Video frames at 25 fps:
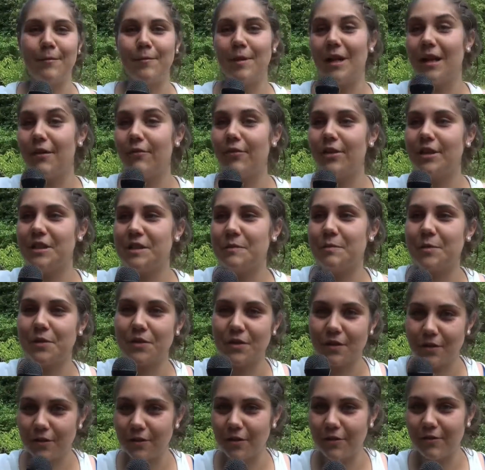miei lavori si
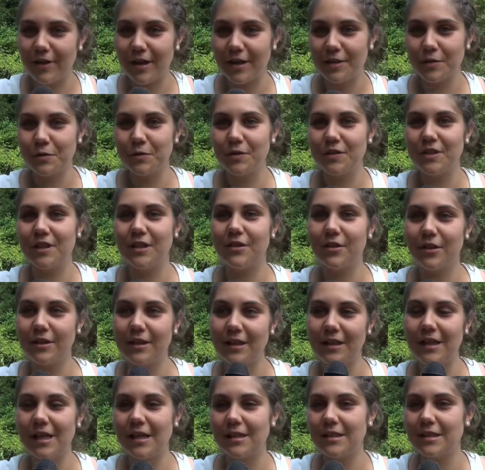possono trovare sul sito
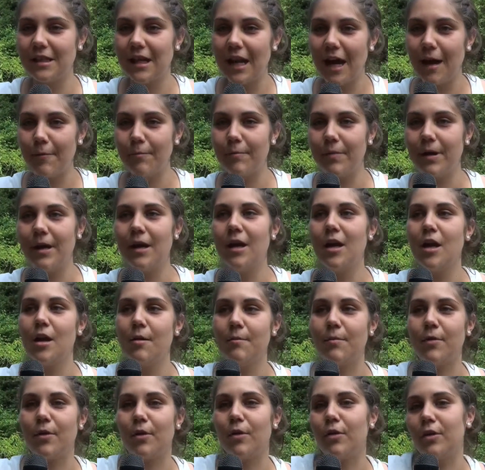ATDS Lab,
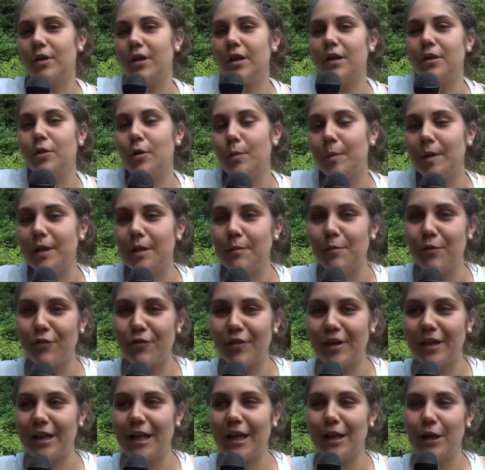però con il nome di mio
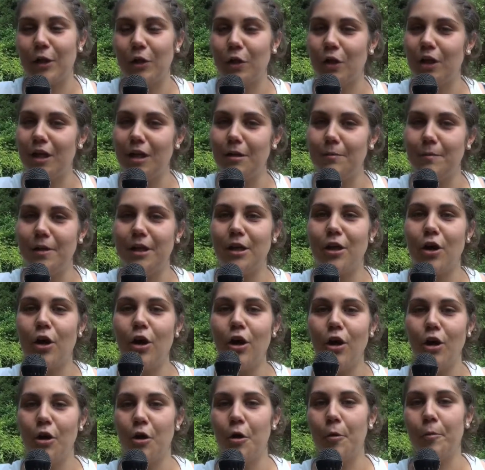fratello e non il mio,
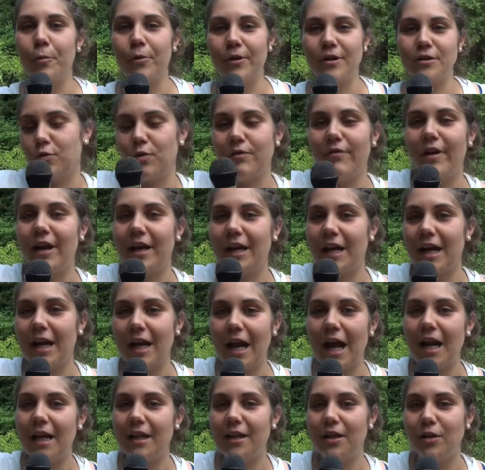oppure sui vari
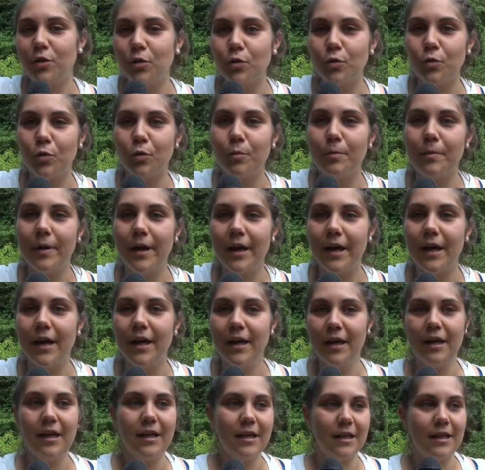canali di YouTube eh,
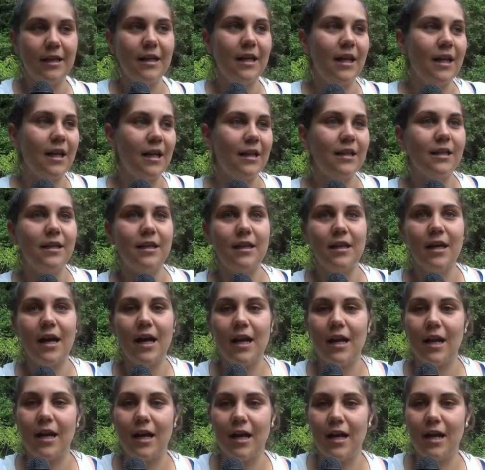inerenti
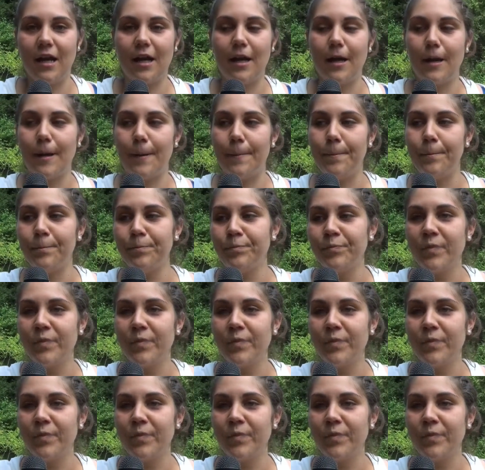alla,